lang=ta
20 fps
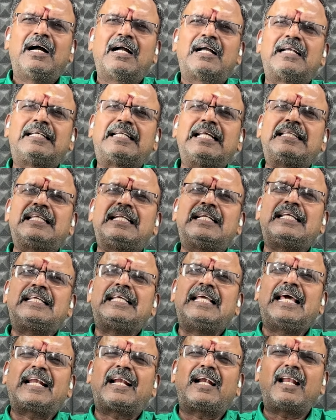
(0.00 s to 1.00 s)
கிட்டத்தட்ட
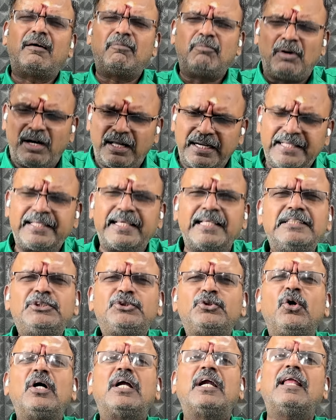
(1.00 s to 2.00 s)
ஏராளமான
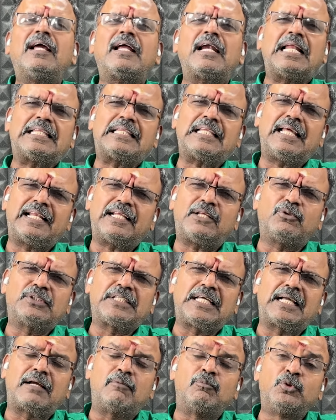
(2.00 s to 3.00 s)
என்ஜிஓக்களை களத்தில் இறக்கி
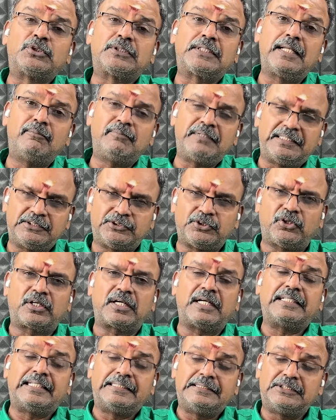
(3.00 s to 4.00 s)
விட்டாங்க முஸ்லீம்
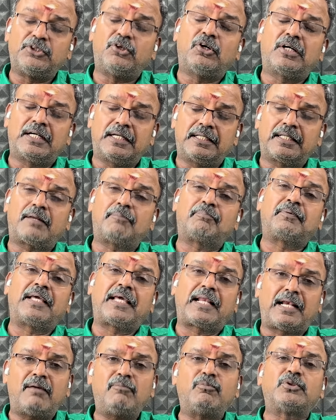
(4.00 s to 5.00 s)
என்ஜிஓக்கள் என்ஜிஓக்கள்ங்கிற
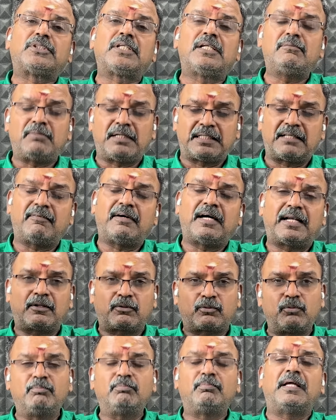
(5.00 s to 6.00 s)
பேரில் முஸ்லீம் மதவார
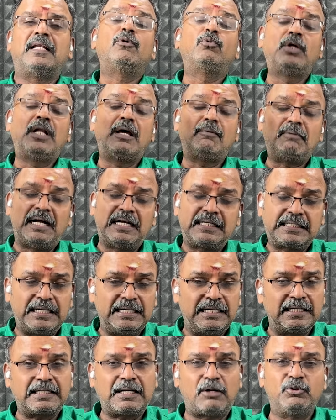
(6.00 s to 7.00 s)
கும்பல்
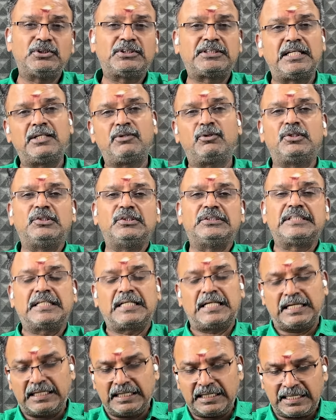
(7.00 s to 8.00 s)
உலமாக்கள் கவுன்சில்னு ஒன்று
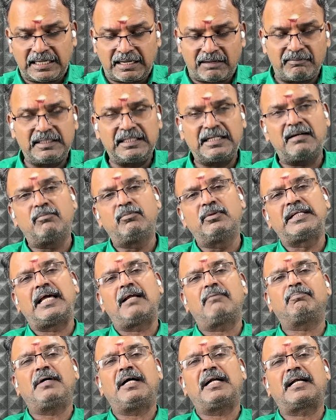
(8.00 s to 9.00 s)
வச்சுருக்காங்களா அவங்க
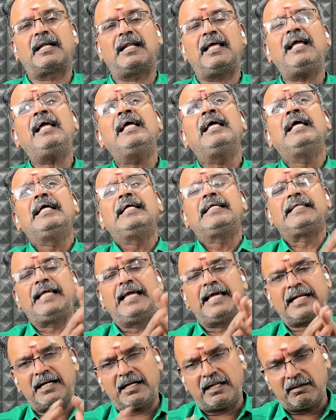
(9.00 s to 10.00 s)
ஏற்பாட்டில்
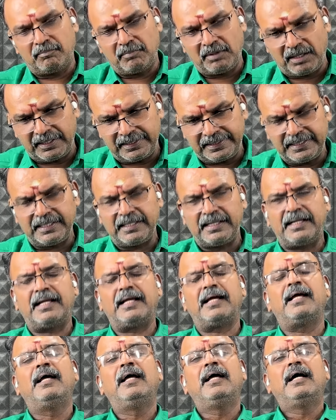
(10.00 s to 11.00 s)
ஏராளமான
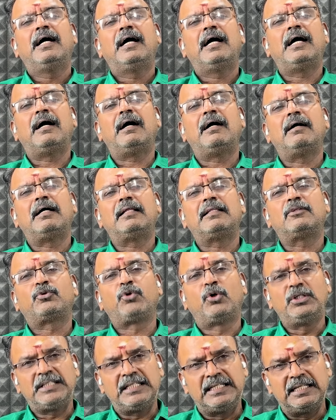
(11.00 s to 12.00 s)

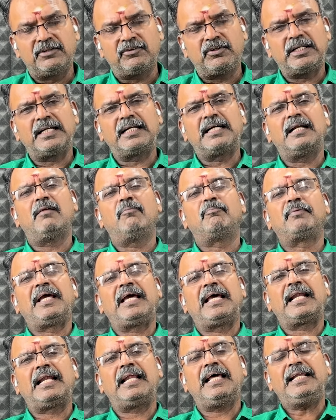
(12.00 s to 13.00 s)
தொண்டு நிறுவனங்கள்
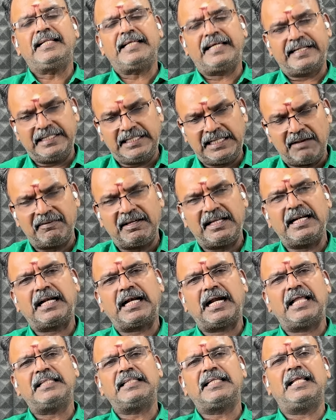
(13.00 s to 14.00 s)
பேரில் நிறைய பேரை
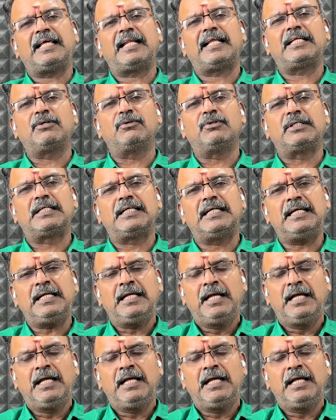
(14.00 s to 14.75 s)
களத்தில் இறக்கி விட்டு